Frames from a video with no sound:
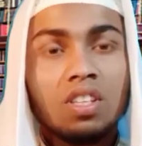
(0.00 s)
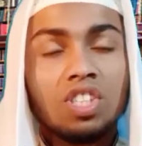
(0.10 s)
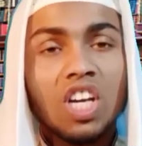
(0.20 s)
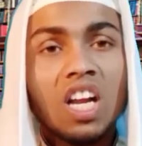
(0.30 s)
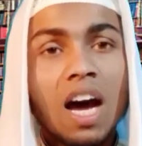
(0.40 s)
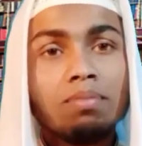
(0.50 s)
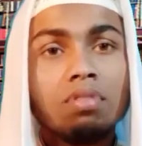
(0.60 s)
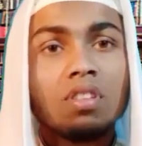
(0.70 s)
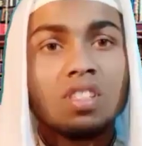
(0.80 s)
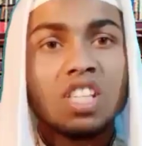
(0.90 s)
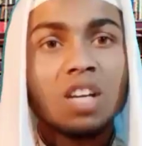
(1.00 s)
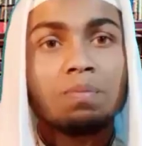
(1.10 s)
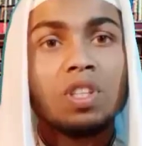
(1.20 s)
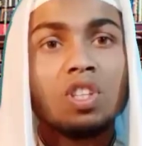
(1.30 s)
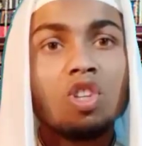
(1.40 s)
যারা আব্দুর রাজ্জাক
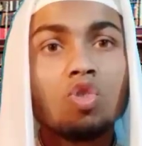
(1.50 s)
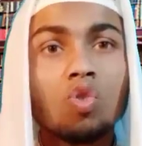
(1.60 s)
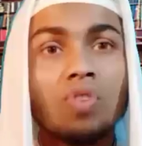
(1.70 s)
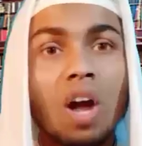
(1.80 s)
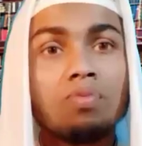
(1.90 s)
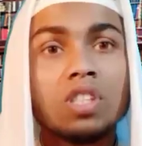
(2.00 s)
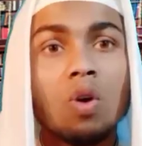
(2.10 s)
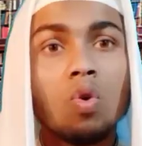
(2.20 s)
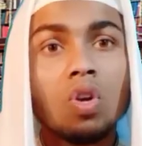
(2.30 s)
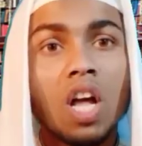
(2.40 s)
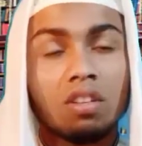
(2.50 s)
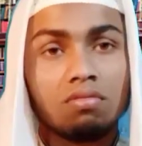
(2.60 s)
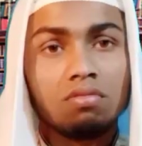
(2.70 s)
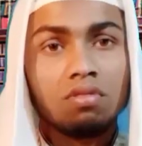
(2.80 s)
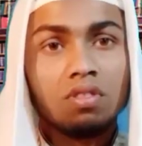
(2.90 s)
বিন ইউসুফ হাফিজাহুল্লার
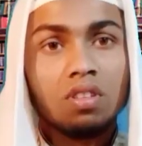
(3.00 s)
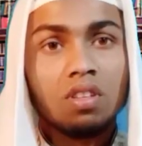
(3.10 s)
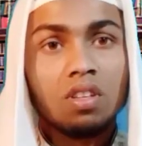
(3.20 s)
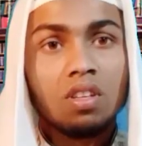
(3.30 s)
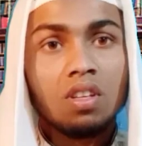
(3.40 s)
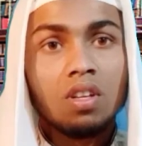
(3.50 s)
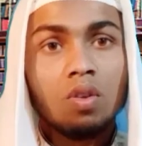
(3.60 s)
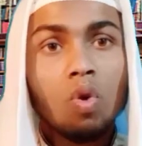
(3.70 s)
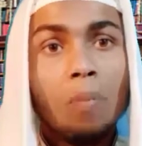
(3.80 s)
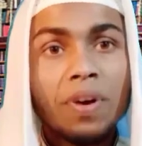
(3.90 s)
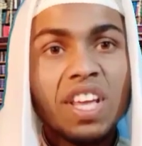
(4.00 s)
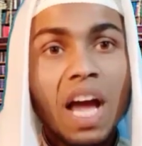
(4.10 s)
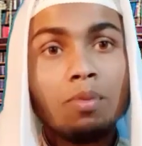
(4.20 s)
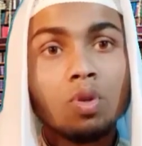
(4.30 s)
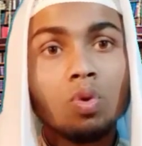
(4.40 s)
ওপরে
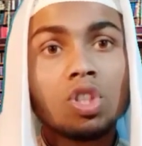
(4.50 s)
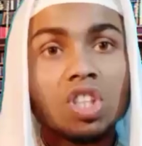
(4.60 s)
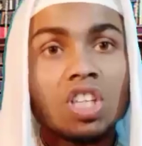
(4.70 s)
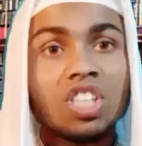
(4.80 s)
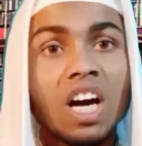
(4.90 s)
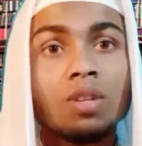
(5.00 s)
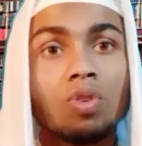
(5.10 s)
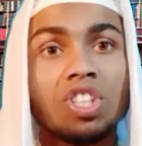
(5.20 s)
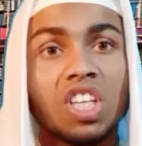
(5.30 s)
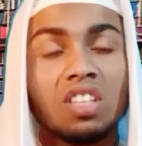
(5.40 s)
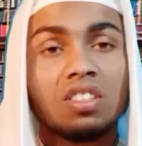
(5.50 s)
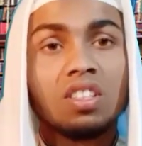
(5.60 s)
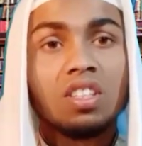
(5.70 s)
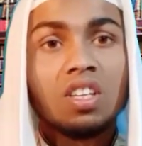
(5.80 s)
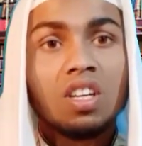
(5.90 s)
এমন অত্যাচার করেছেন
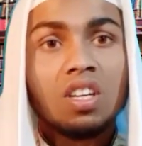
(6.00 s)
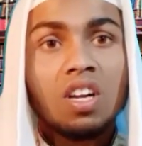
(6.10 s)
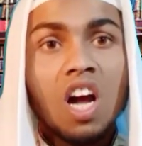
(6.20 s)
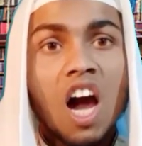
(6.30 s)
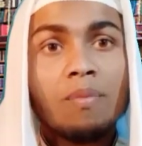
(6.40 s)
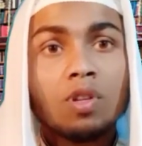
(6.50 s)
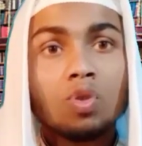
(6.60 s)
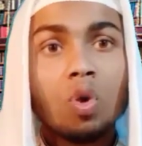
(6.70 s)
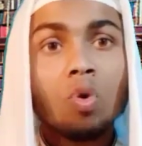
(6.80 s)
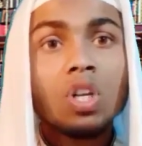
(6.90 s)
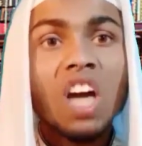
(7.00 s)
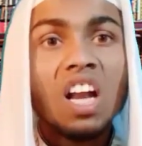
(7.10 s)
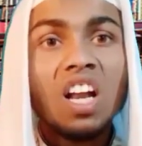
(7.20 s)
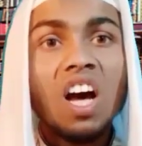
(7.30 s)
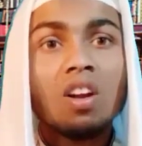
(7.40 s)
আমরা সকলেই
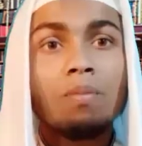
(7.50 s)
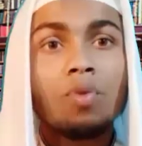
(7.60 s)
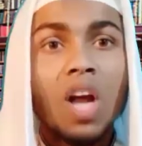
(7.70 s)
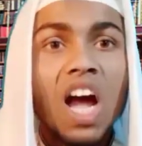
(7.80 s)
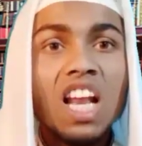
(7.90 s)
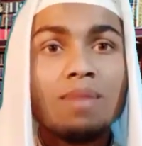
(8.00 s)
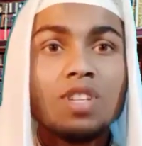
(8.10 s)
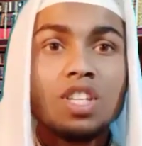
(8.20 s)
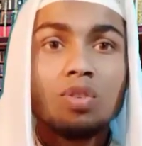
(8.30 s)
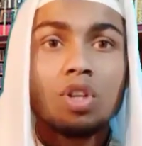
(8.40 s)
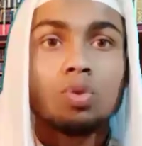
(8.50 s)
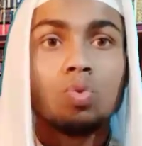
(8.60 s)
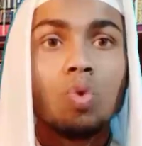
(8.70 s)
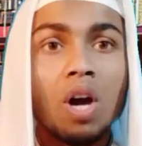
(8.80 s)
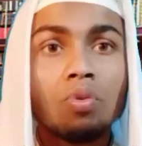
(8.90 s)
আল্লাহ রব্বুল আলমিনের নিকটে
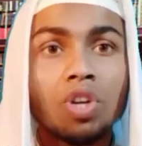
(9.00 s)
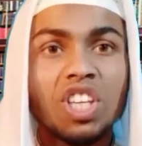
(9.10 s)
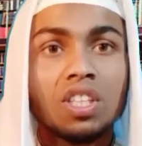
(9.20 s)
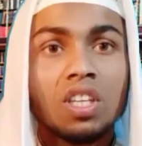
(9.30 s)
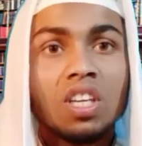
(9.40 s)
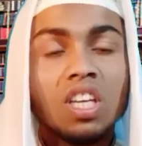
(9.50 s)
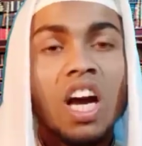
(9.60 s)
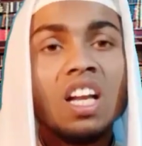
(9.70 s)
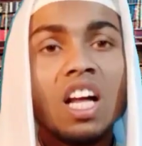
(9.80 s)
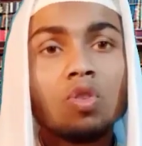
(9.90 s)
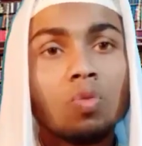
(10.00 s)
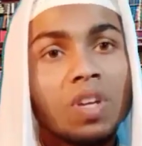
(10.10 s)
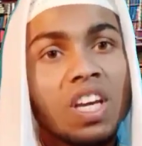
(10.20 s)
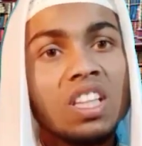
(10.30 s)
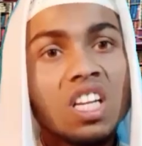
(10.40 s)
দোয়া করি আল্লাহ
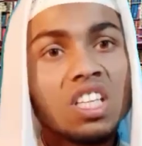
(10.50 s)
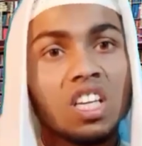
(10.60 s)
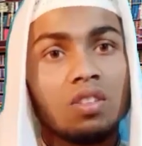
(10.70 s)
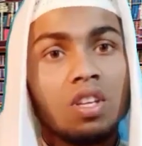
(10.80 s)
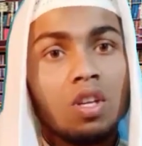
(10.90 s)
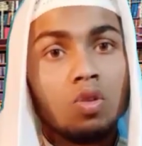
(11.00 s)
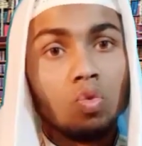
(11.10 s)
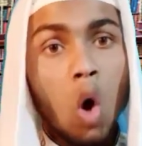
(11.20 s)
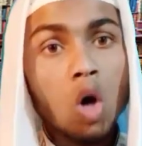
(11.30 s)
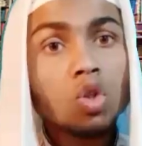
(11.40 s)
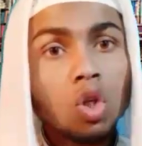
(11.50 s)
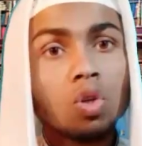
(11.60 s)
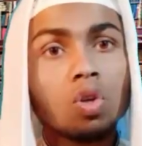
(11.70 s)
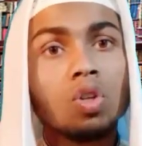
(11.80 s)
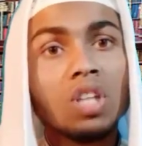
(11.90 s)
তুমি এদেরকে ধ্বংস
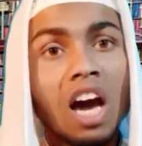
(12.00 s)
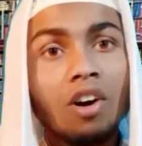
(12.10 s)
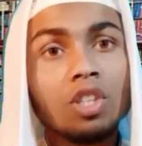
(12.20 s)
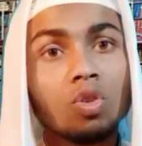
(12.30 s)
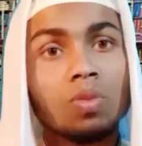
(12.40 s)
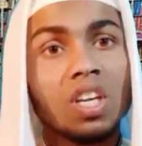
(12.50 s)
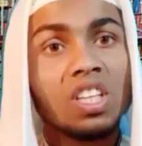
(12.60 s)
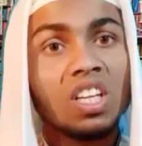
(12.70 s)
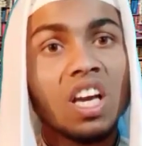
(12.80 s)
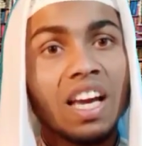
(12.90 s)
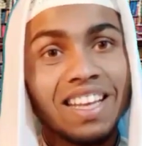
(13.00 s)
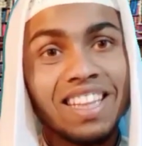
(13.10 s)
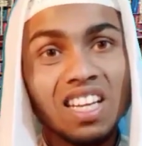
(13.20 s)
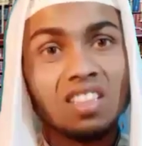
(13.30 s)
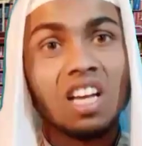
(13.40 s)
করো না হয় তুমি এদেরকে
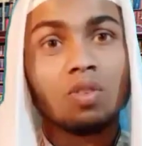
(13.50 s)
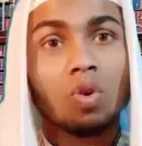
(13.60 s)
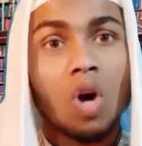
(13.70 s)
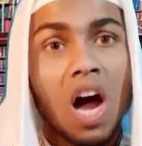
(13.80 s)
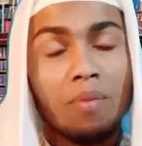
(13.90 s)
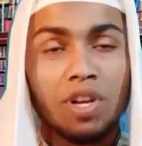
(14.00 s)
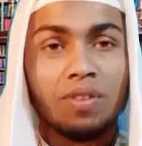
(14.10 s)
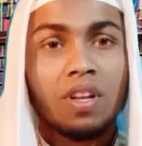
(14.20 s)
হেদায়াত দান করো আমিন